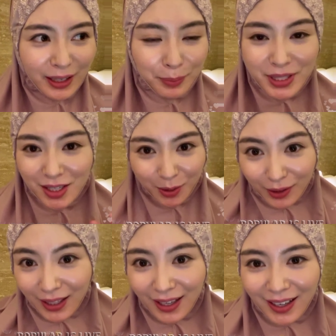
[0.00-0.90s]
di Korea
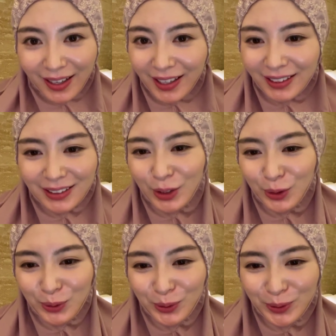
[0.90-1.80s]
bisa sholat
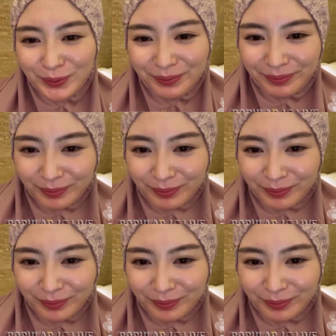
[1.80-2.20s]
gitu.